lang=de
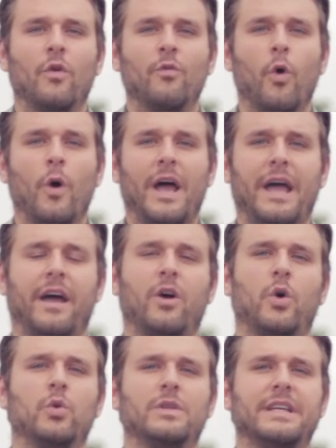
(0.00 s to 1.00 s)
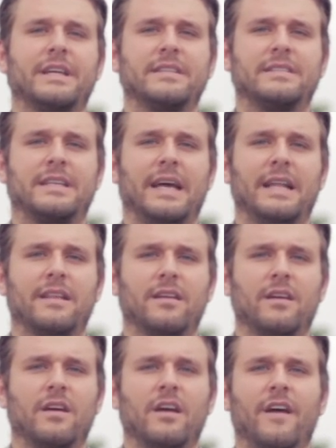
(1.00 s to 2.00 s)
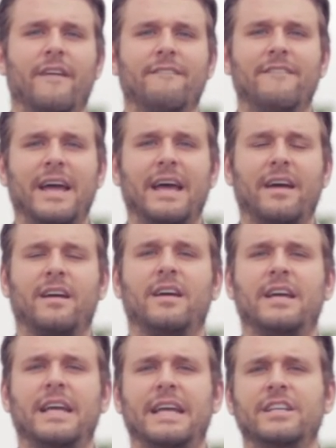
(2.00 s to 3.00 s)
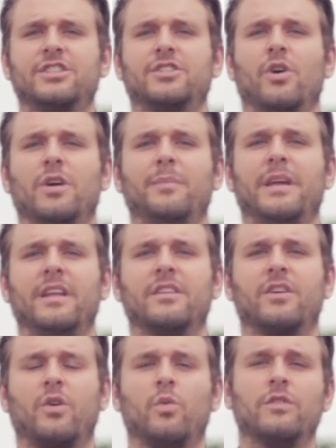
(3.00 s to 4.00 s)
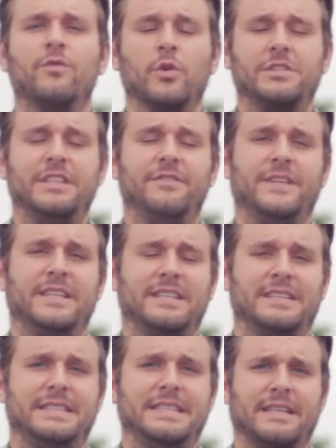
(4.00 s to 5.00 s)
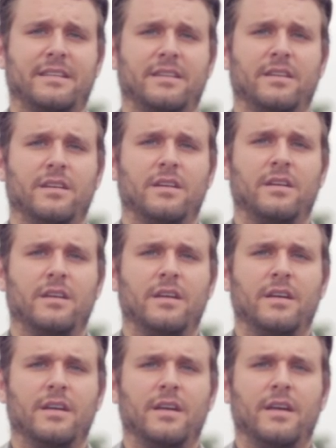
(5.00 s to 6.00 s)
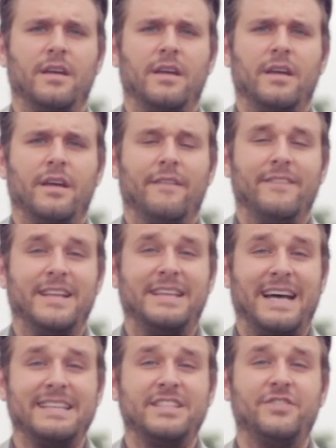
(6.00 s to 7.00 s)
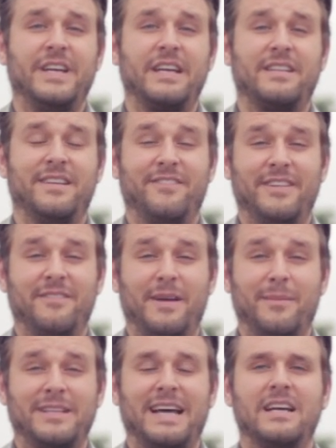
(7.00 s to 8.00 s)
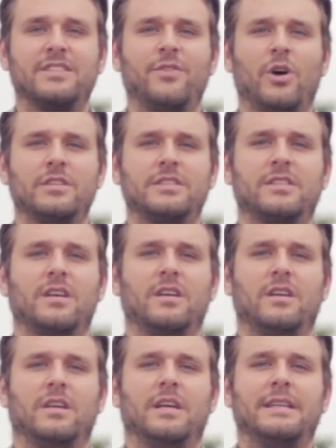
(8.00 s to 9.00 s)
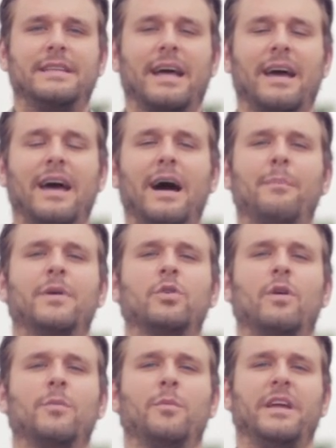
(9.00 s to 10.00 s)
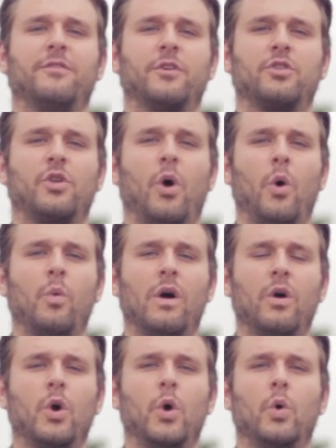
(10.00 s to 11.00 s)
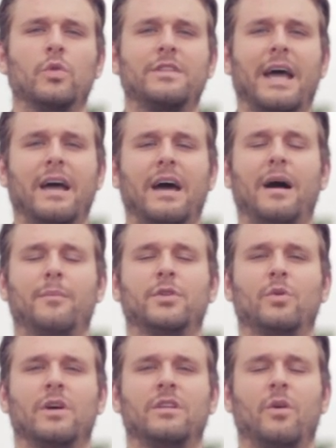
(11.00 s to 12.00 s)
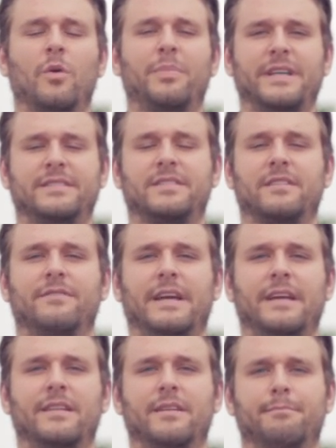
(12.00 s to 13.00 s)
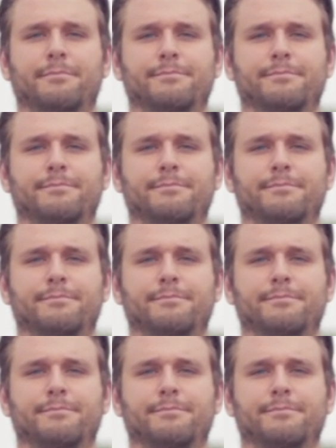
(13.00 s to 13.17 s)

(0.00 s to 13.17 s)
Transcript: woher kommt ihr Geld, wer ist da im Hintergrund, wo sie finanziert. Weil das ist wichtig, weil wenn man das weiß, dann kann man nur mehr vertrauen und dann kann man nur besser wählen.